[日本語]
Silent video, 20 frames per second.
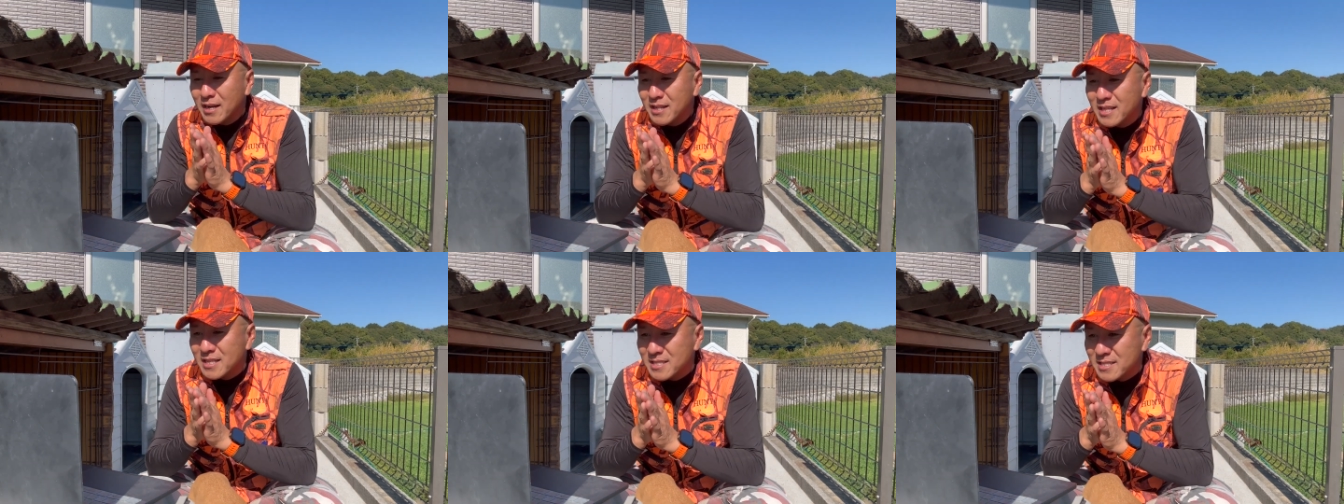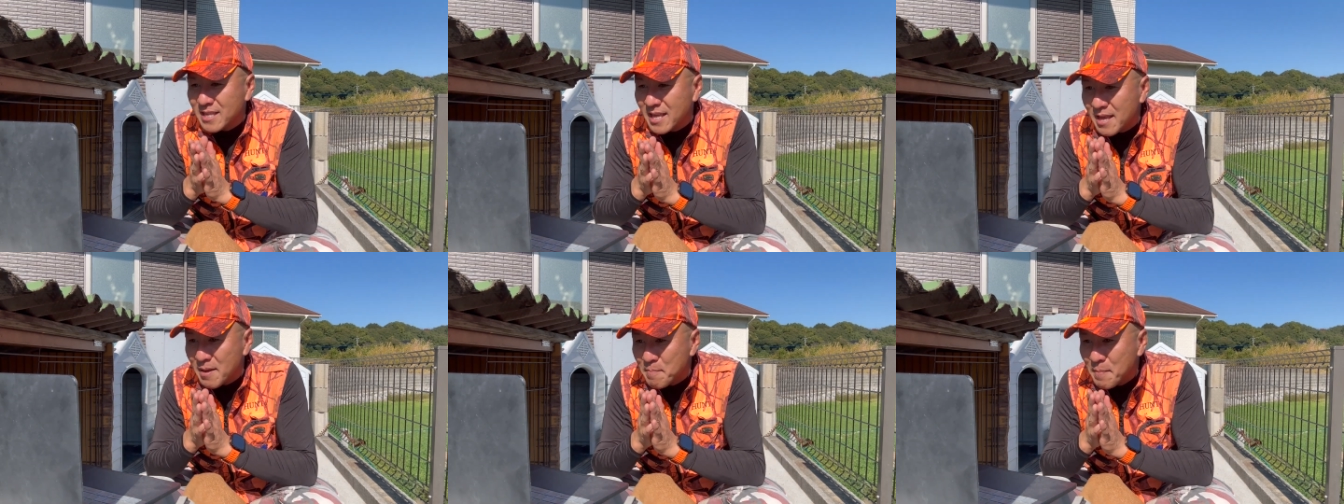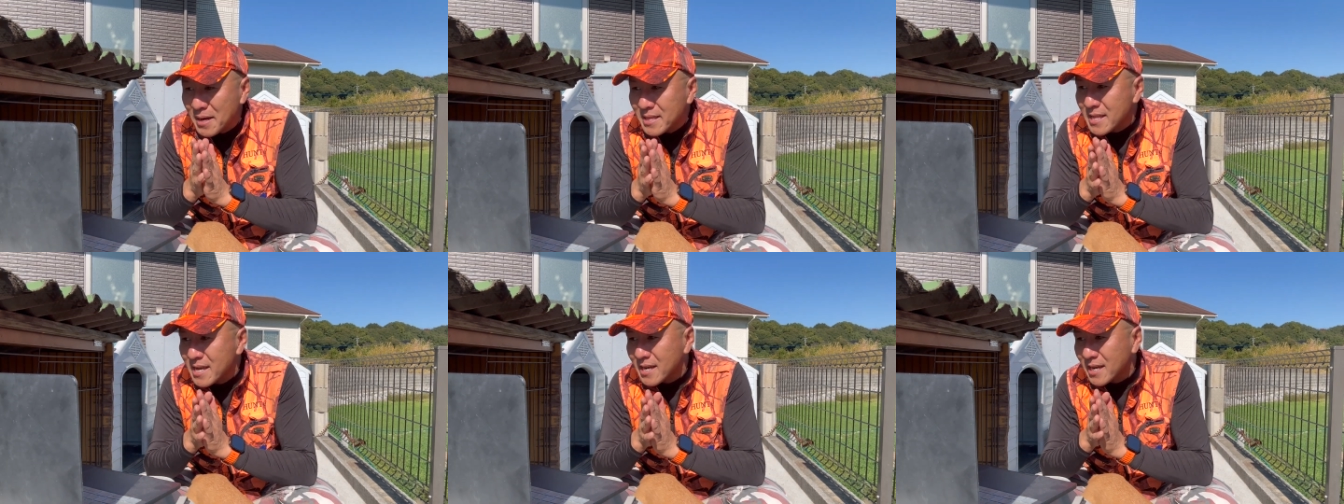れですね、
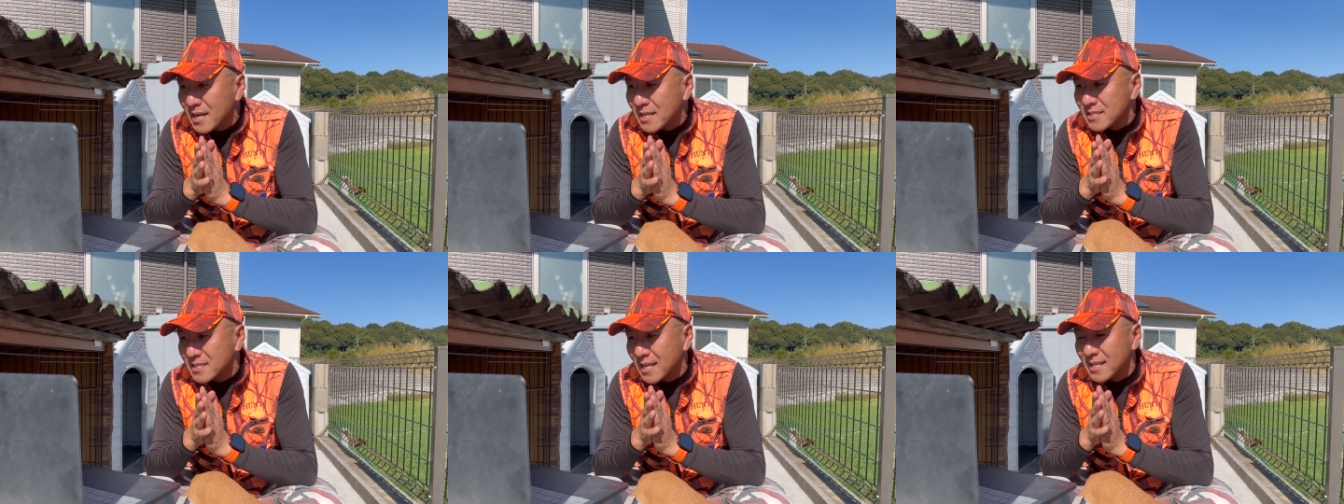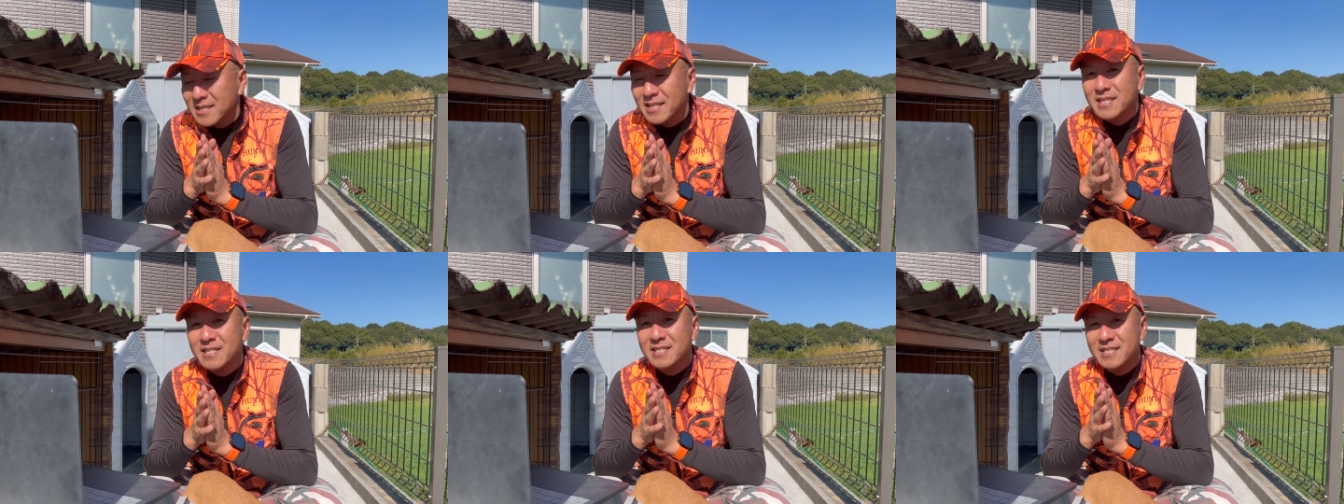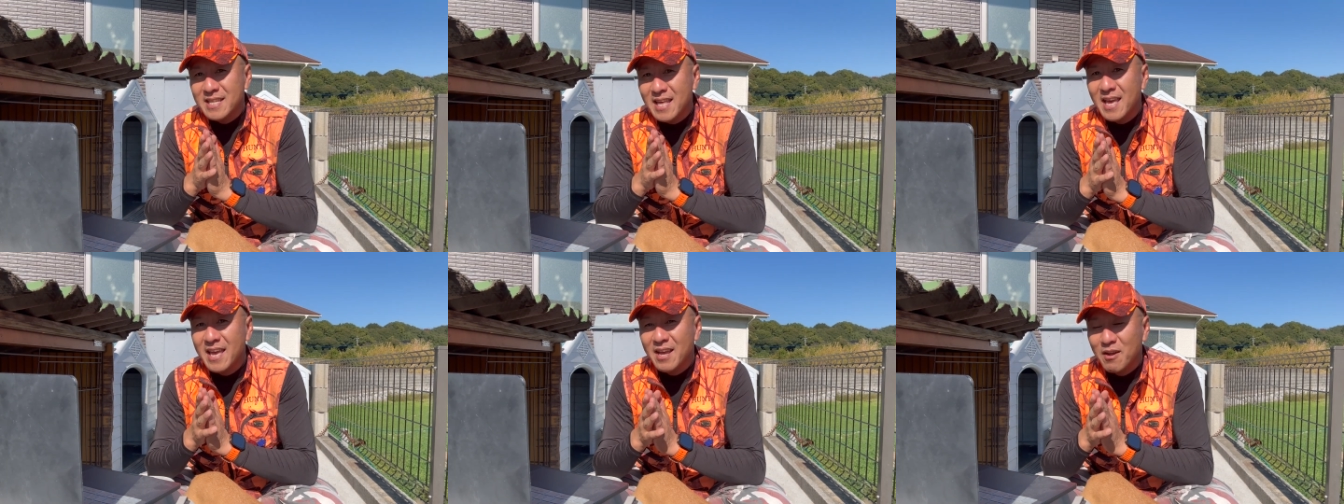真中さんです
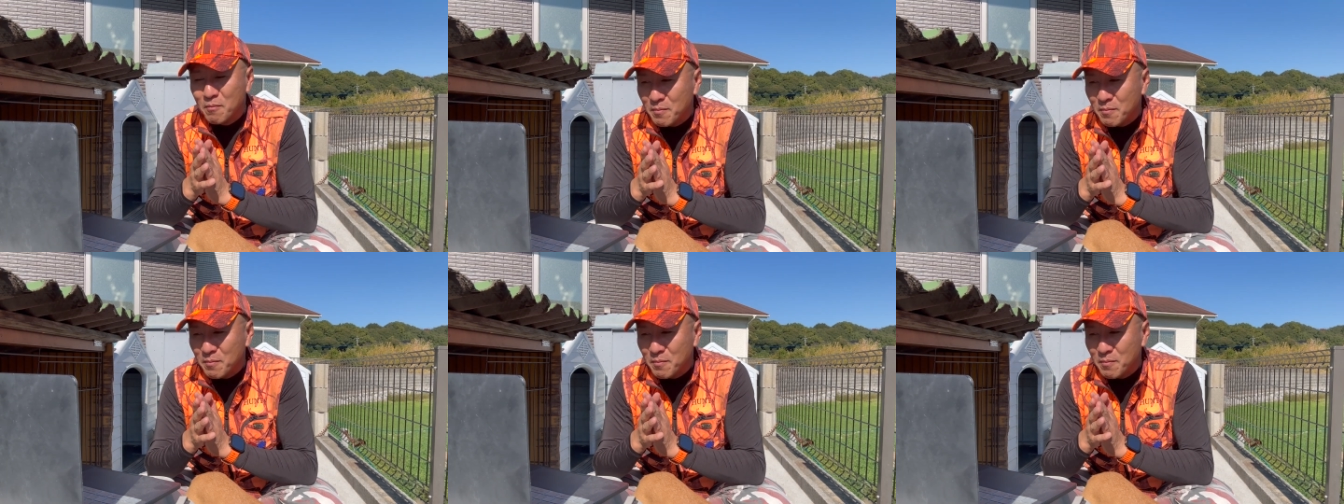ね。